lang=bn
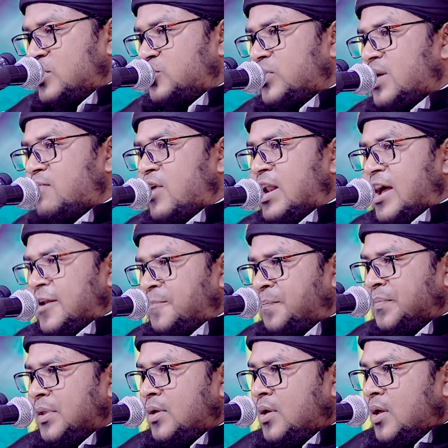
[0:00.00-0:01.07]
ভেতরে বলেন
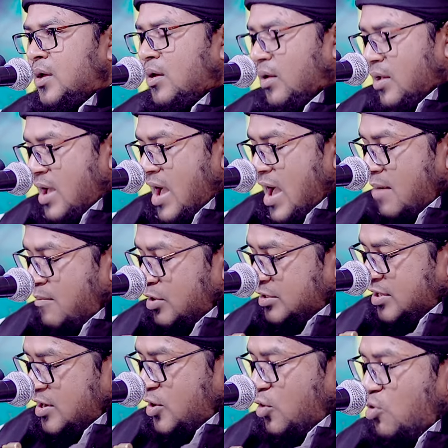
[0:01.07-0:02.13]

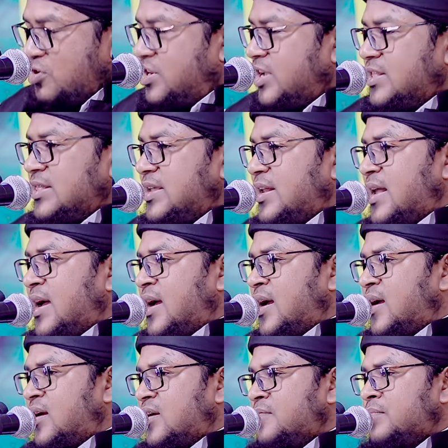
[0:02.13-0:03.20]
কেয়ামতের কঠিন দিনে
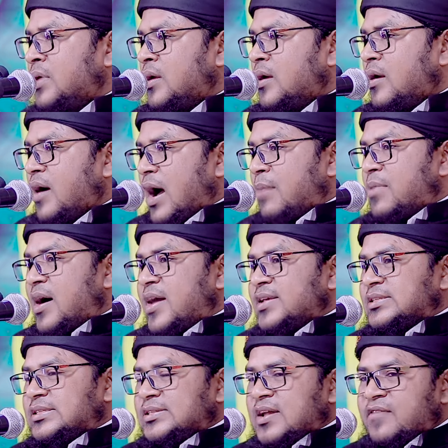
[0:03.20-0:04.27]
আমার
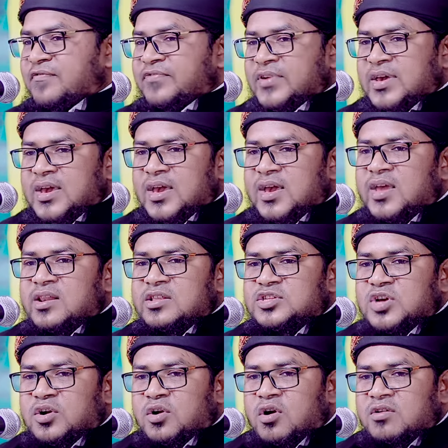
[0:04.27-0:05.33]
ইসরাফিল
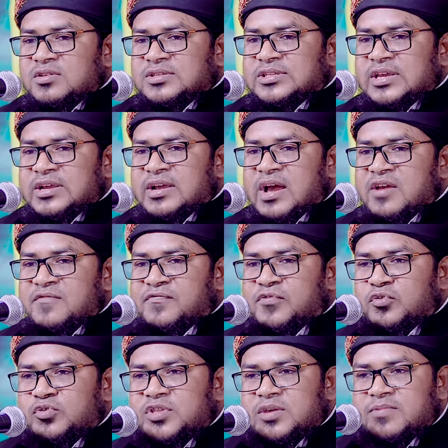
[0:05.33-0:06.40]
যখন সিংহায়
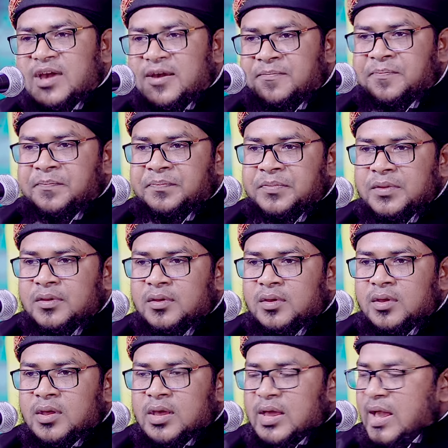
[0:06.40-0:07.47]
ফু দিবে
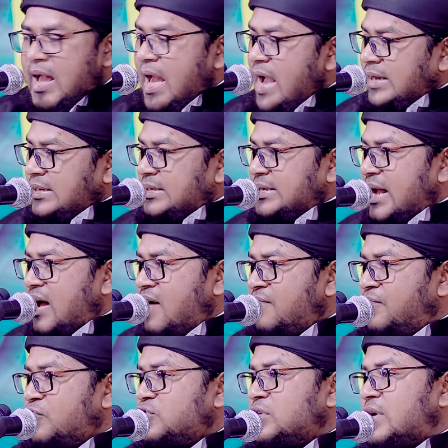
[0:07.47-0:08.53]
একটা
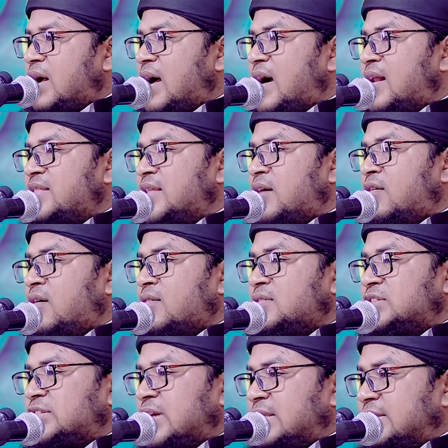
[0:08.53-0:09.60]
ফুৎকার দেওয়ার
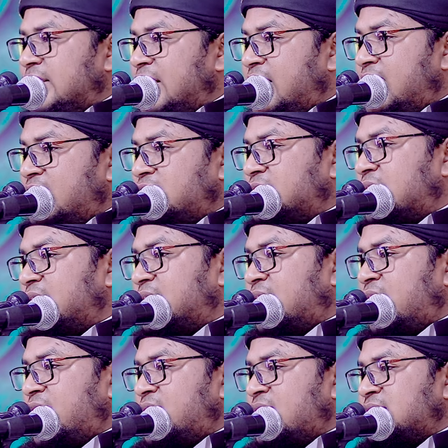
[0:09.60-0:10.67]
সাথে সাথে
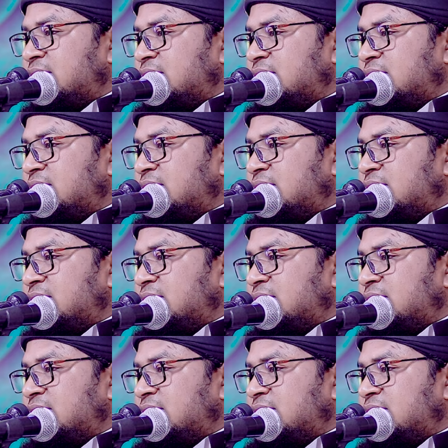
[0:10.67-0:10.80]
এই